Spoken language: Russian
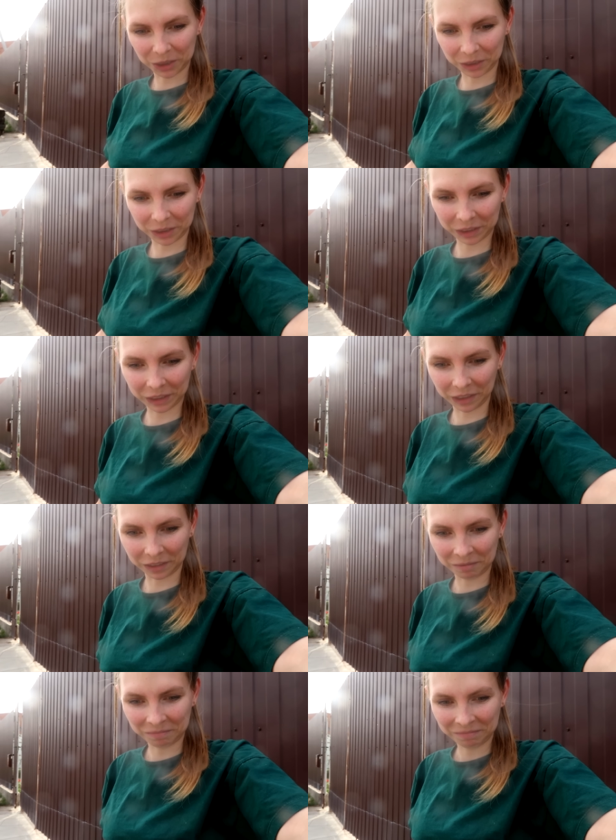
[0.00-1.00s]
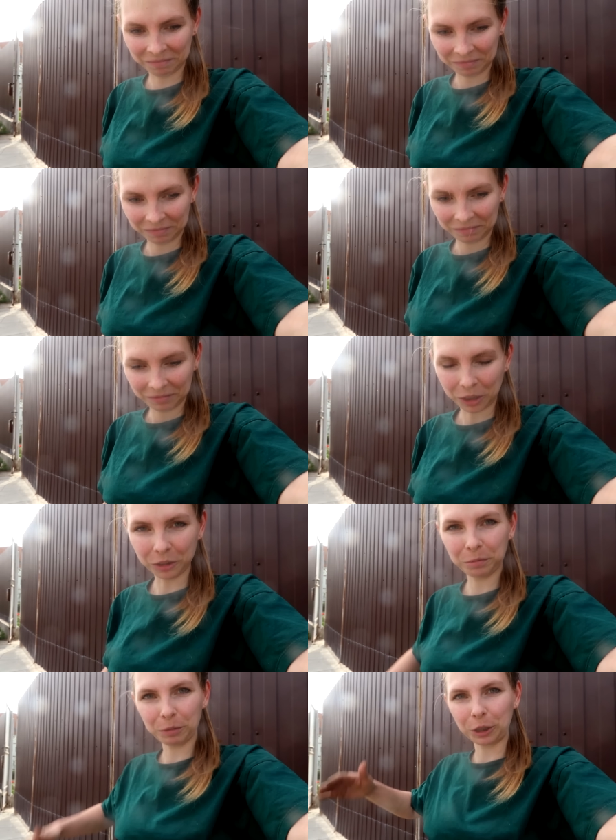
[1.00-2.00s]
что это хрен.
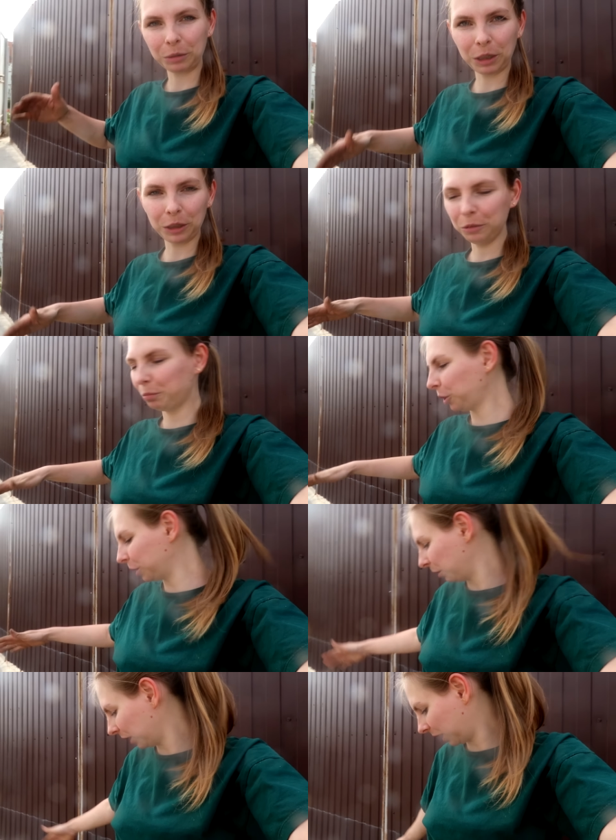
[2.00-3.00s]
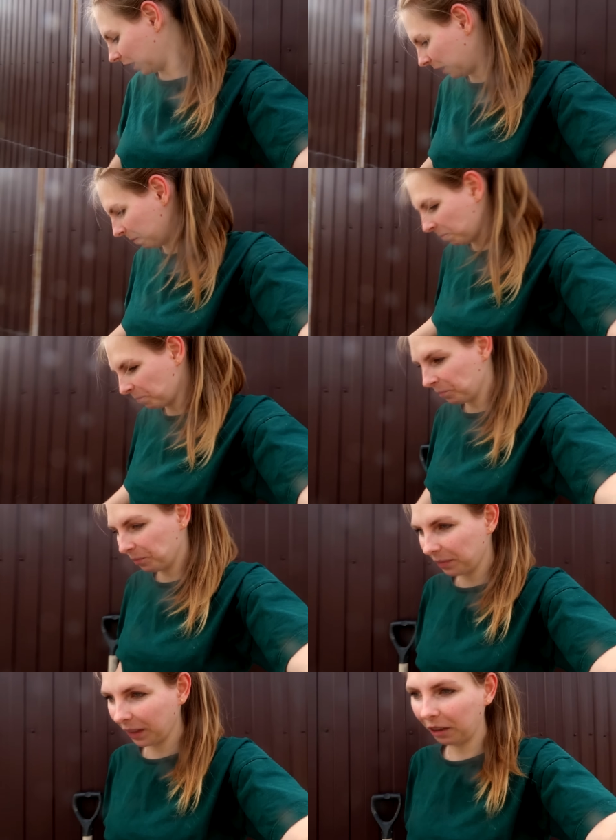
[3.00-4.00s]
Он в прошлом году больше метра
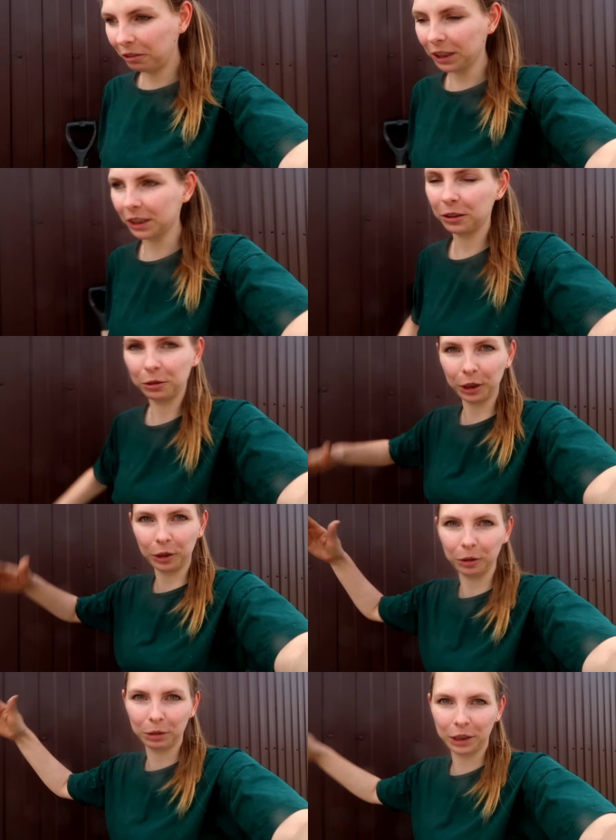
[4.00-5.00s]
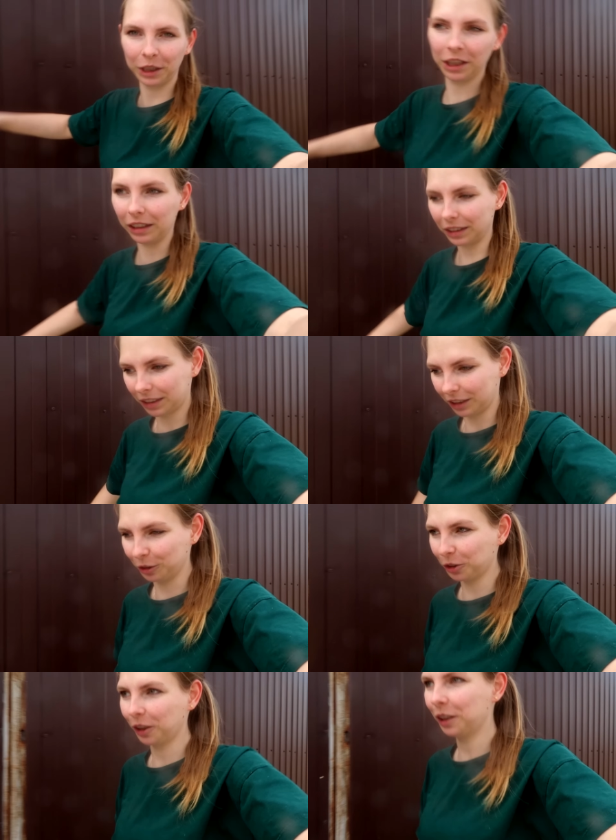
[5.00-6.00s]
вырос. Вот такой гигантский.
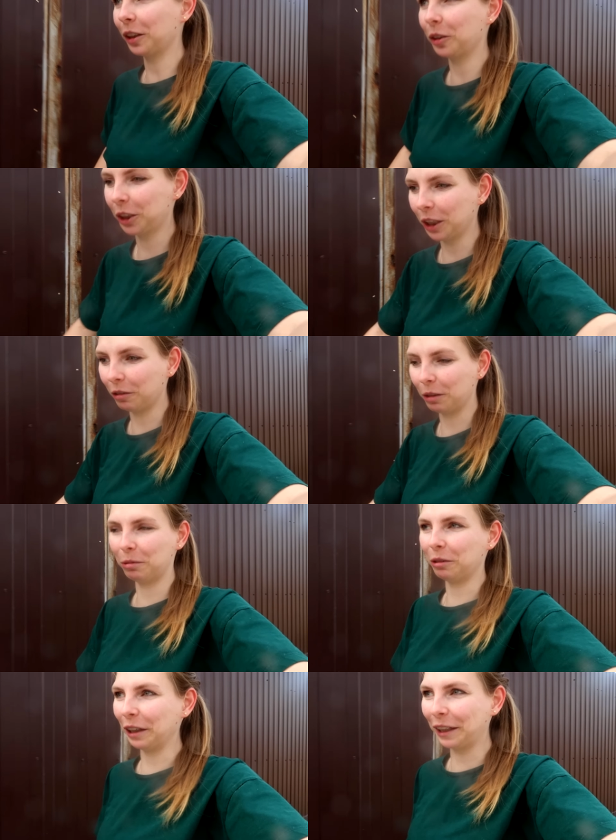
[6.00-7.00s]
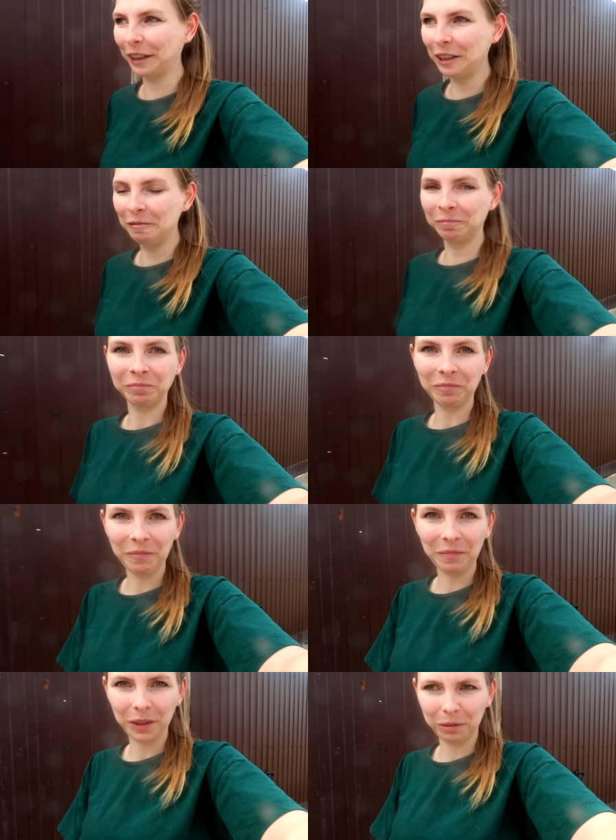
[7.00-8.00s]
Неужели такой щавель бывает?
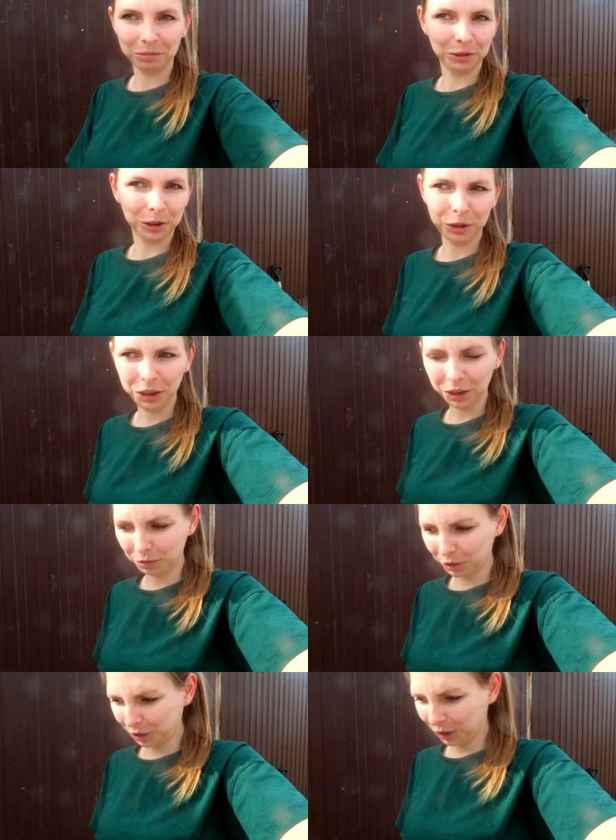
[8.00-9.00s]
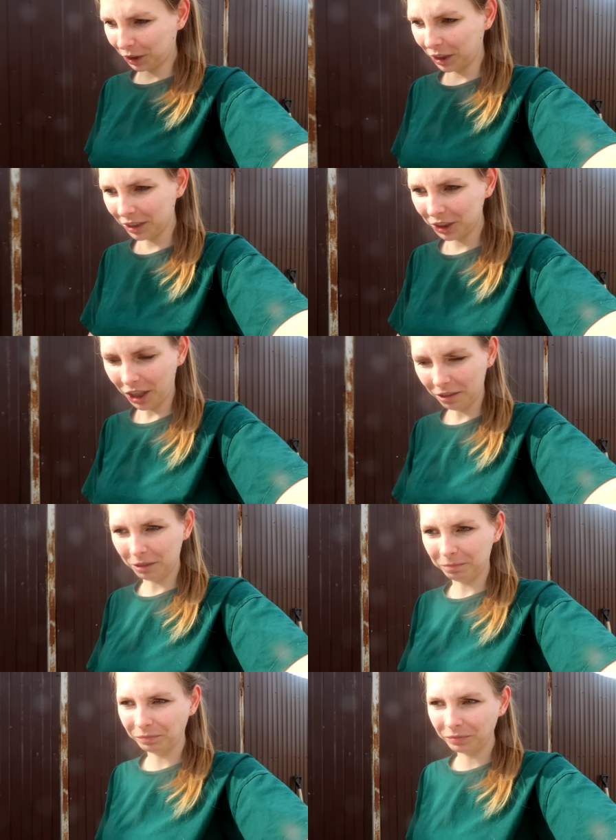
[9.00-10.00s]
Ну нет, вроде не хрен, щавель.
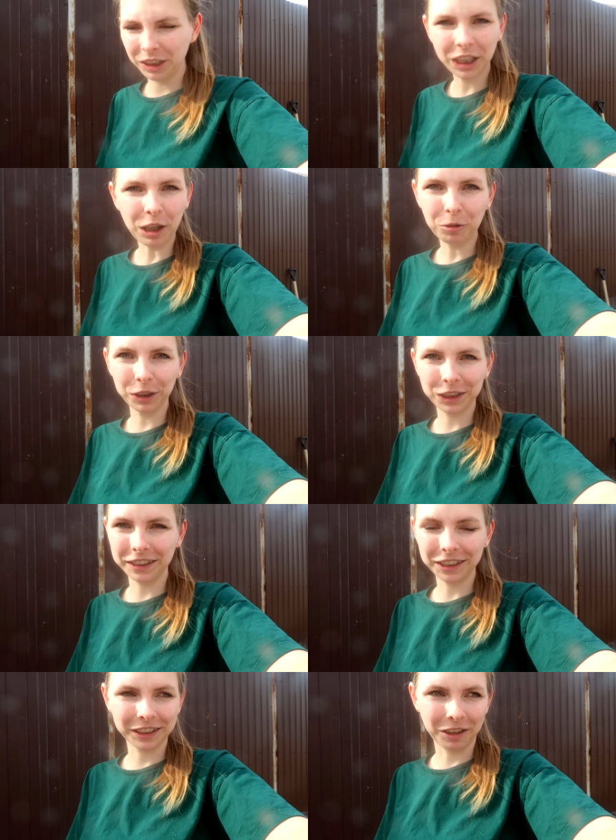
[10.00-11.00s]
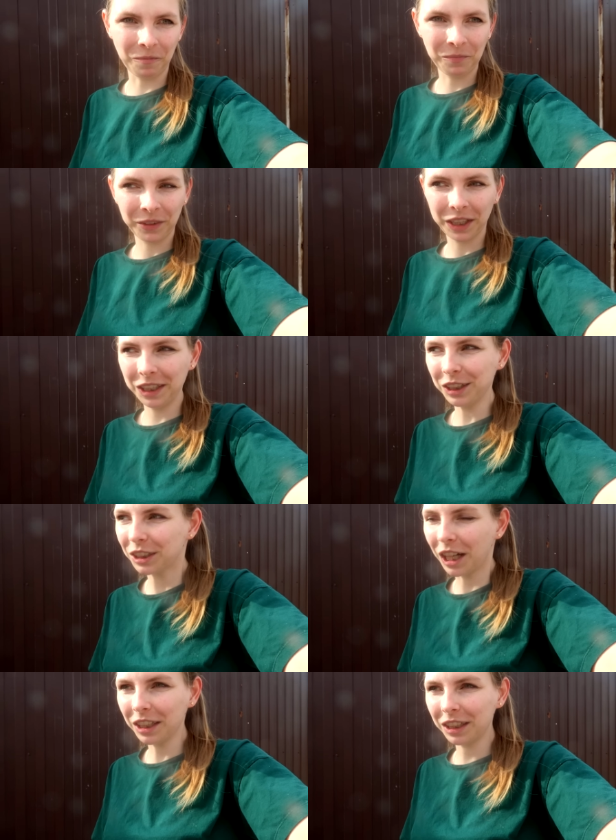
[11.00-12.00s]
Никакой, если честно. Не
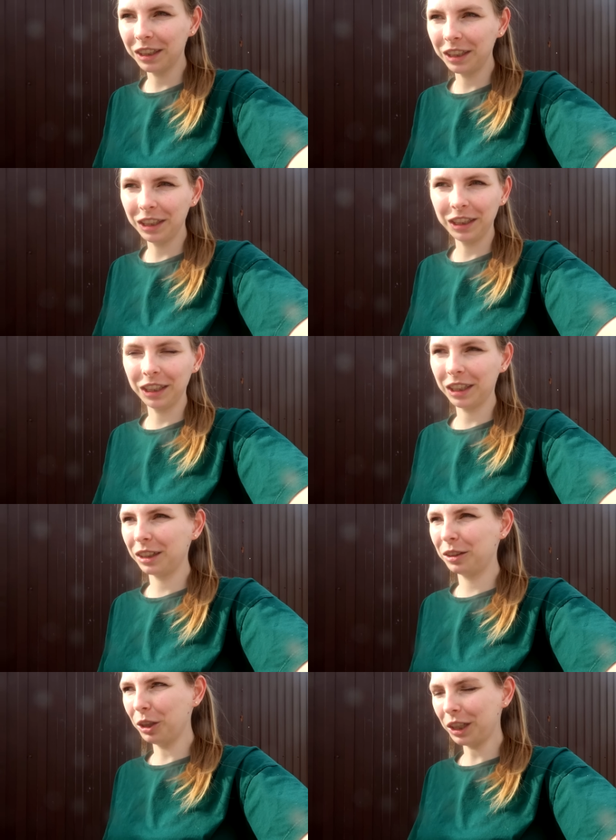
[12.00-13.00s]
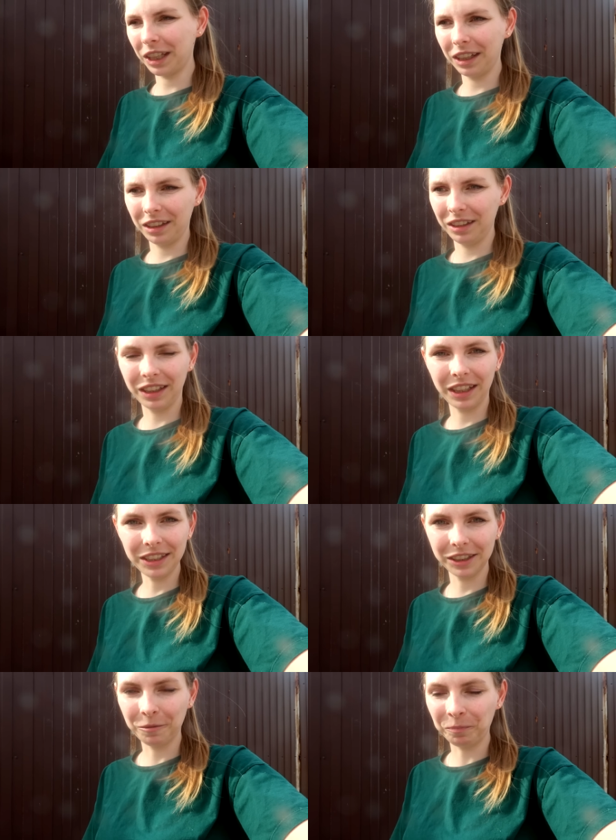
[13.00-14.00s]
сладкий, и не горький, и не
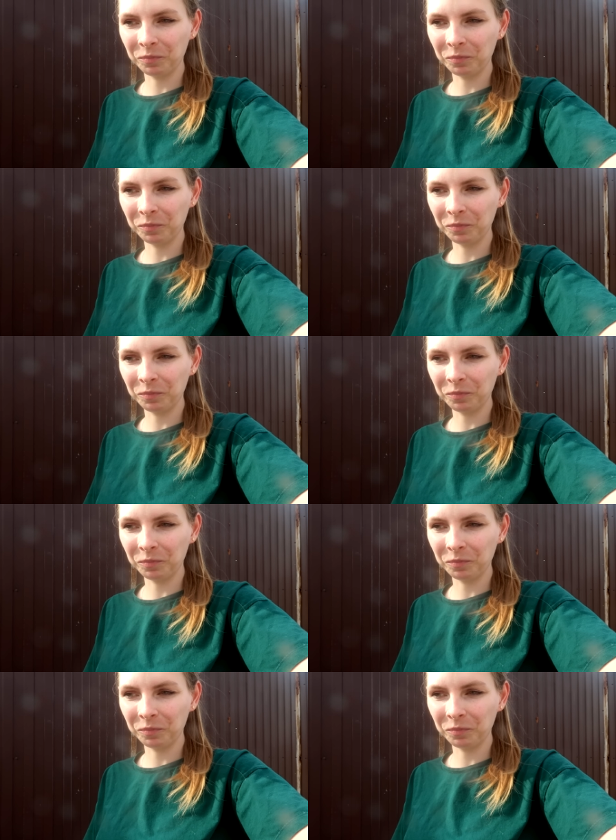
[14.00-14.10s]
кислый.